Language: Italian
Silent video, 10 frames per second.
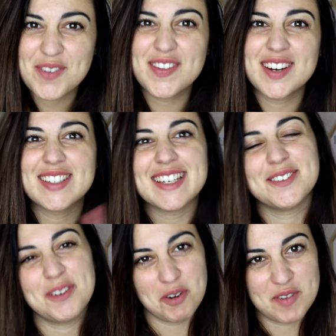benvenuti in
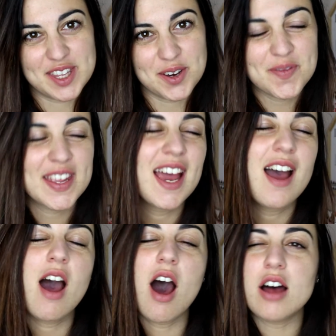un nuovo video
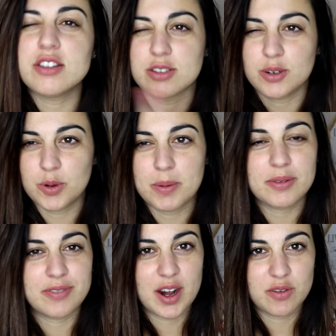Oggi sono qui
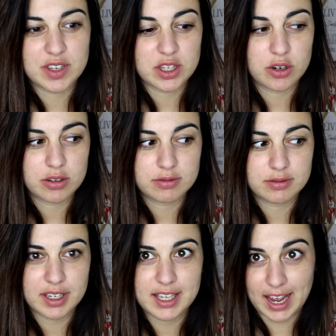per fare un video
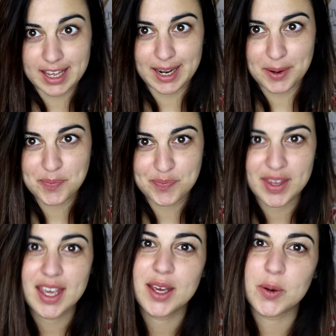chiacchiere
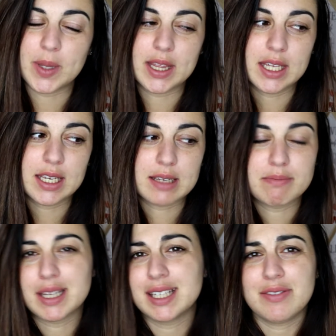Quindi
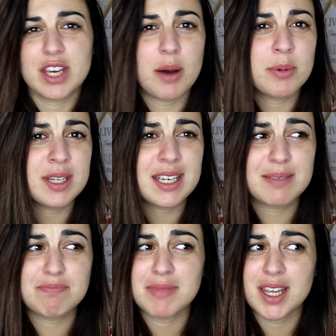mettetevi
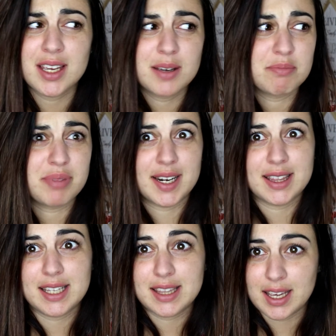comodi,
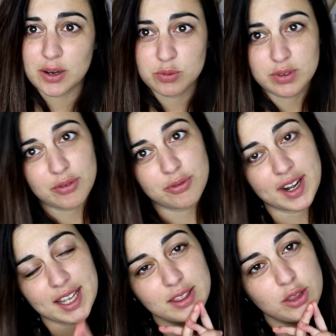prendete un tè
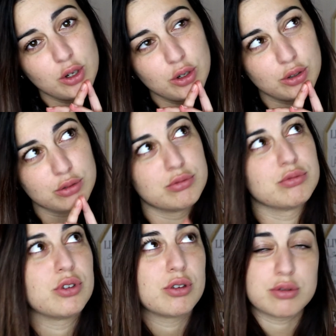freddo,
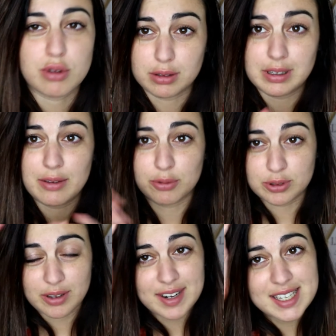un, non lo so, della
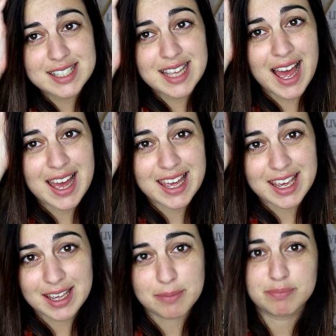frutta fresca
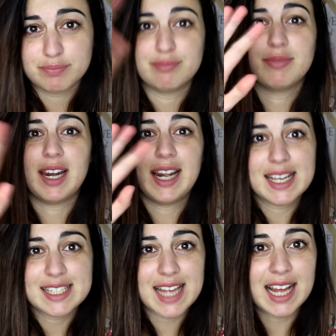e
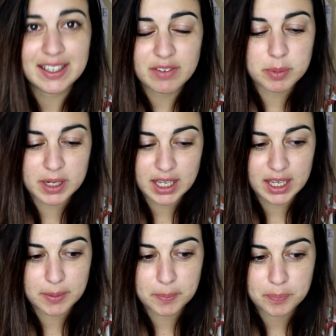rilassatevi perché